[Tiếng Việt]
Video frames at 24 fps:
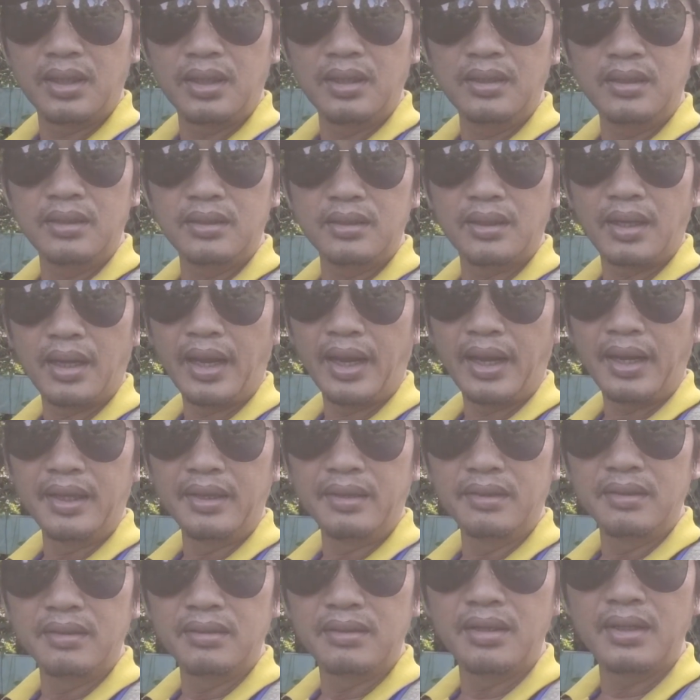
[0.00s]
cái
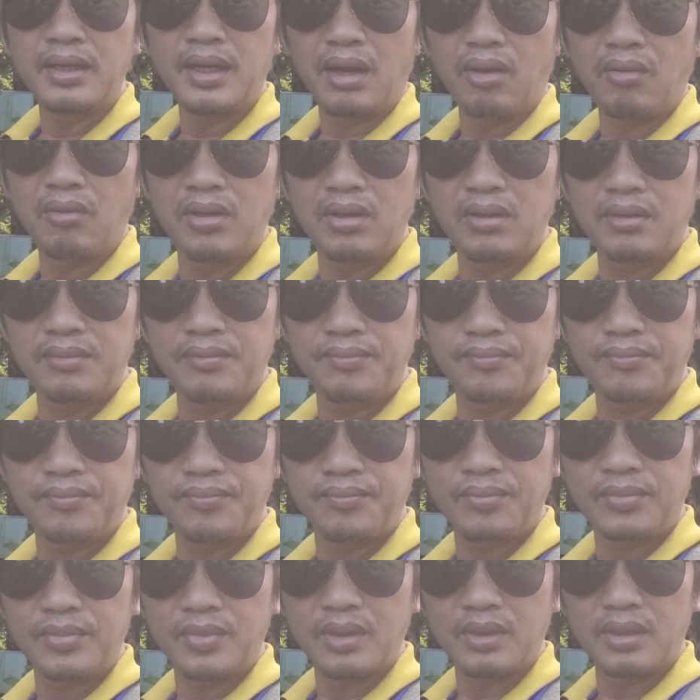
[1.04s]
hại như thế nào hết
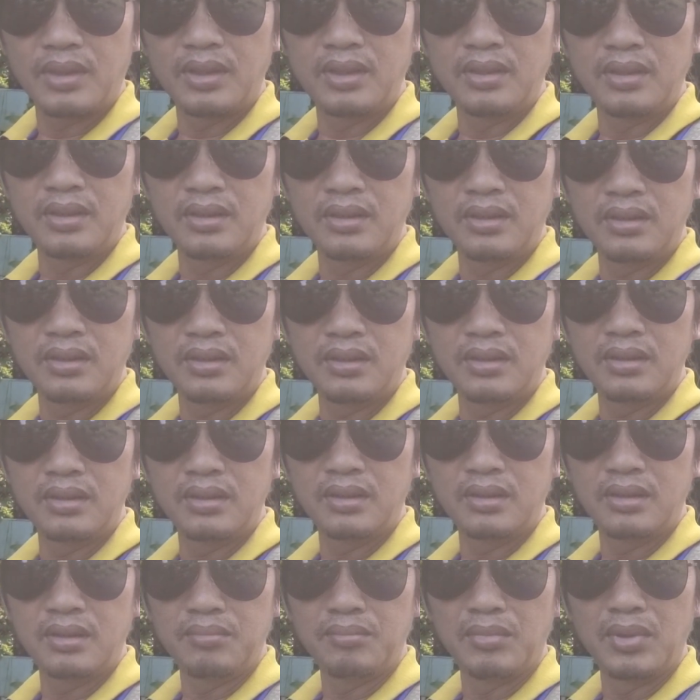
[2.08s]

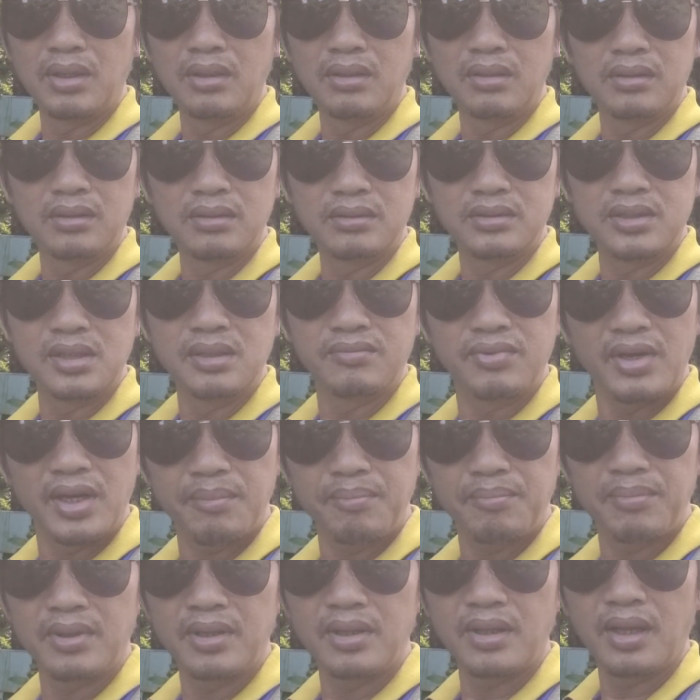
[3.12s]
thì mình xin
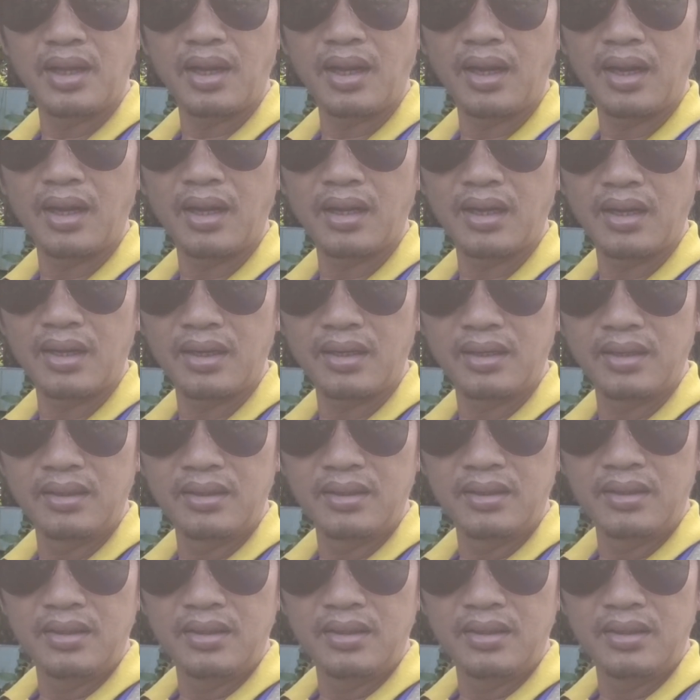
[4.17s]
phép là